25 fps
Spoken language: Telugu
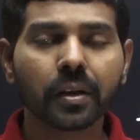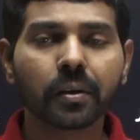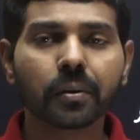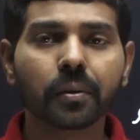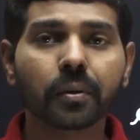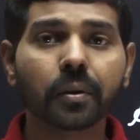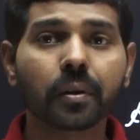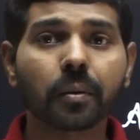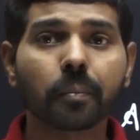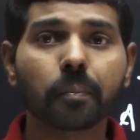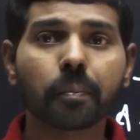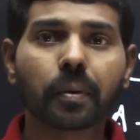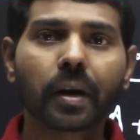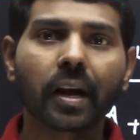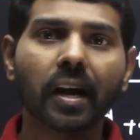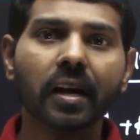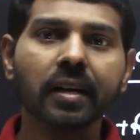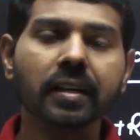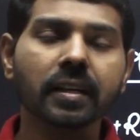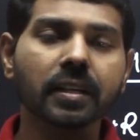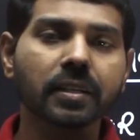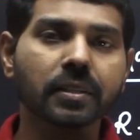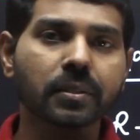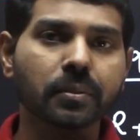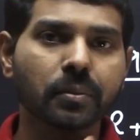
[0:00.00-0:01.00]
కొన్ని
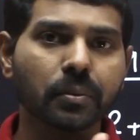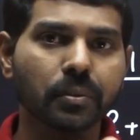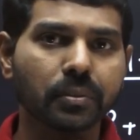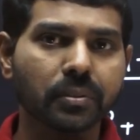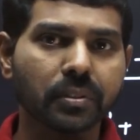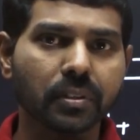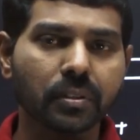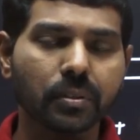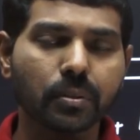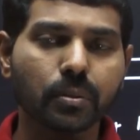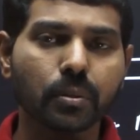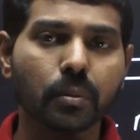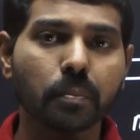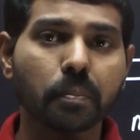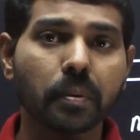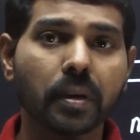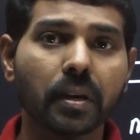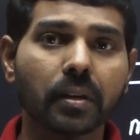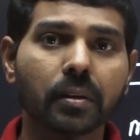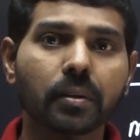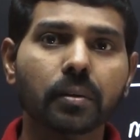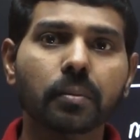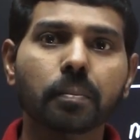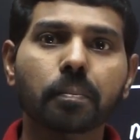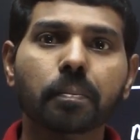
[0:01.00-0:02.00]
ప్రాక్టీస్ క్వశ్చన్స్తో
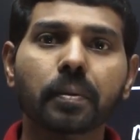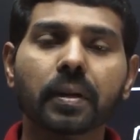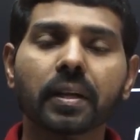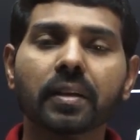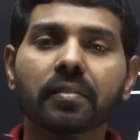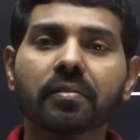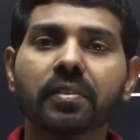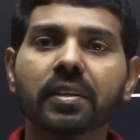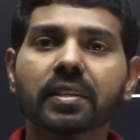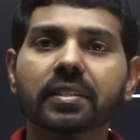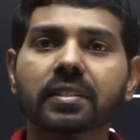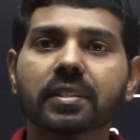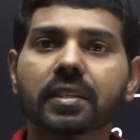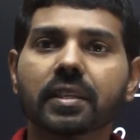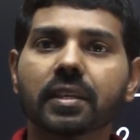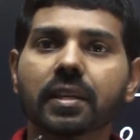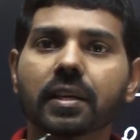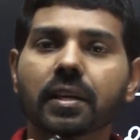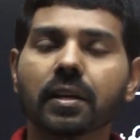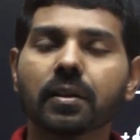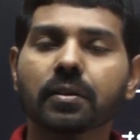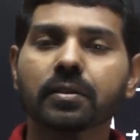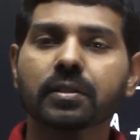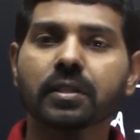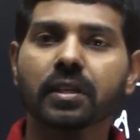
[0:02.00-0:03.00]
పాటు ప్రీవియస్
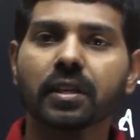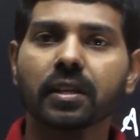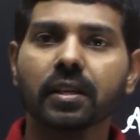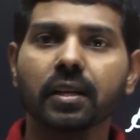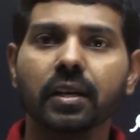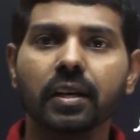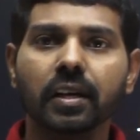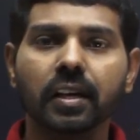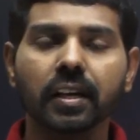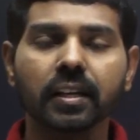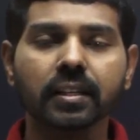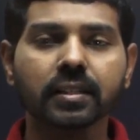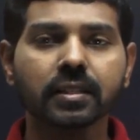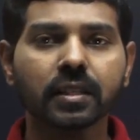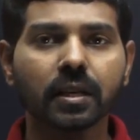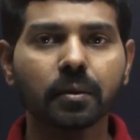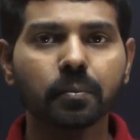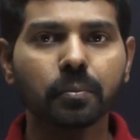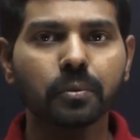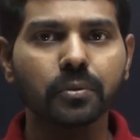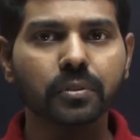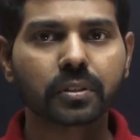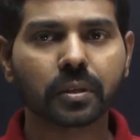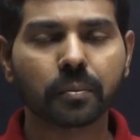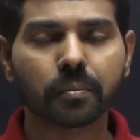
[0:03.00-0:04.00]
ఇయర్లో జరిగిన
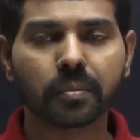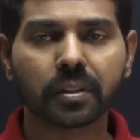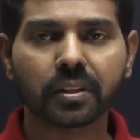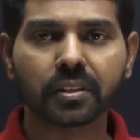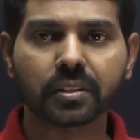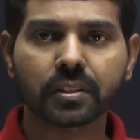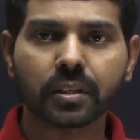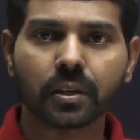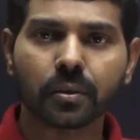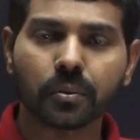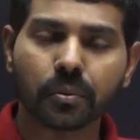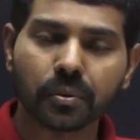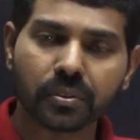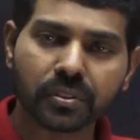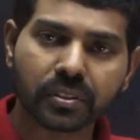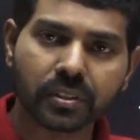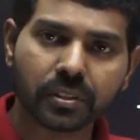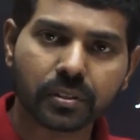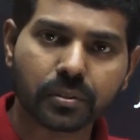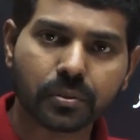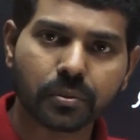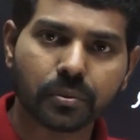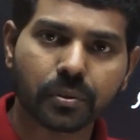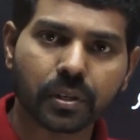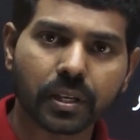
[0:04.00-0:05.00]
ఎగ్జామ్కు సంబంధించిన
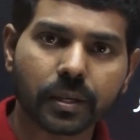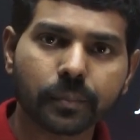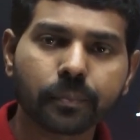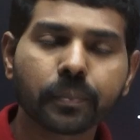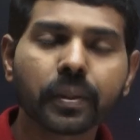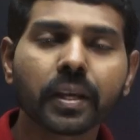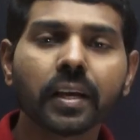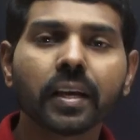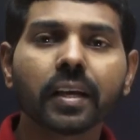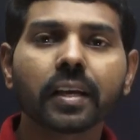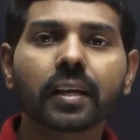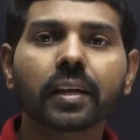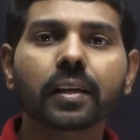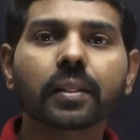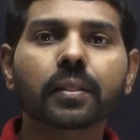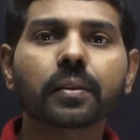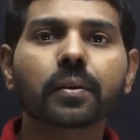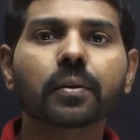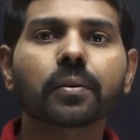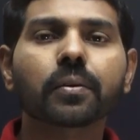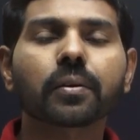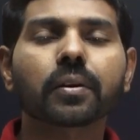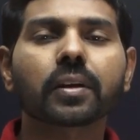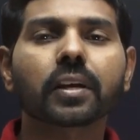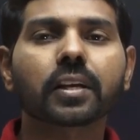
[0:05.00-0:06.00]
క్వశ్చన్స్ కూడా
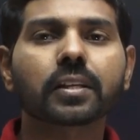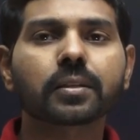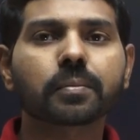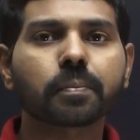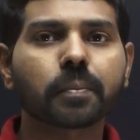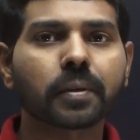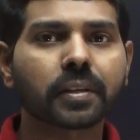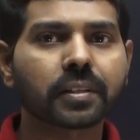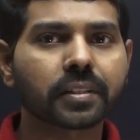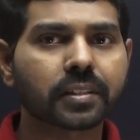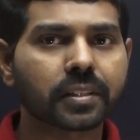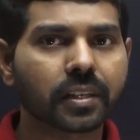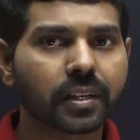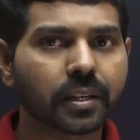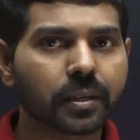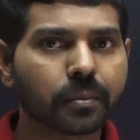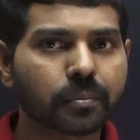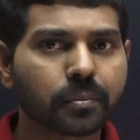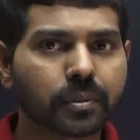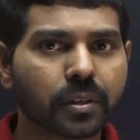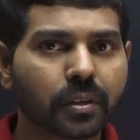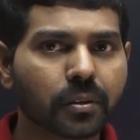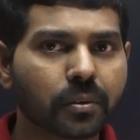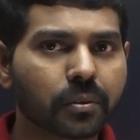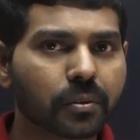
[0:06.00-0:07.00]
ఇందులో ఎక్స్ప్లెయిన్ చేయడం
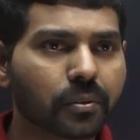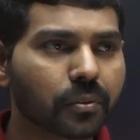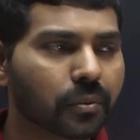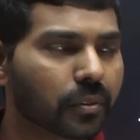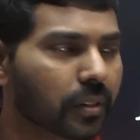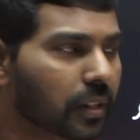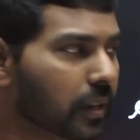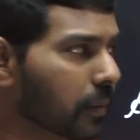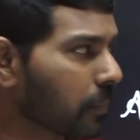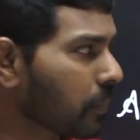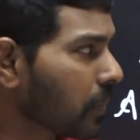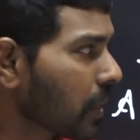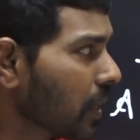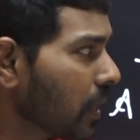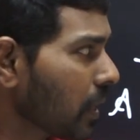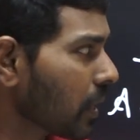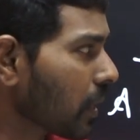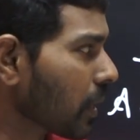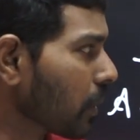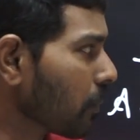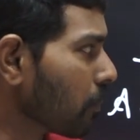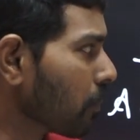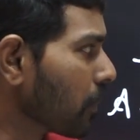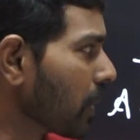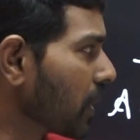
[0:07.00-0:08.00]
జరుగుతుంది
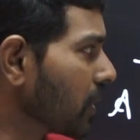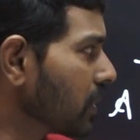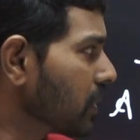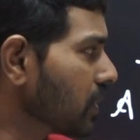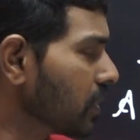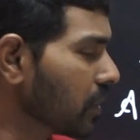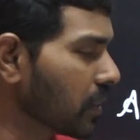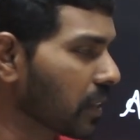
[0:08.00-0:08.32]
ఈ మెన్స్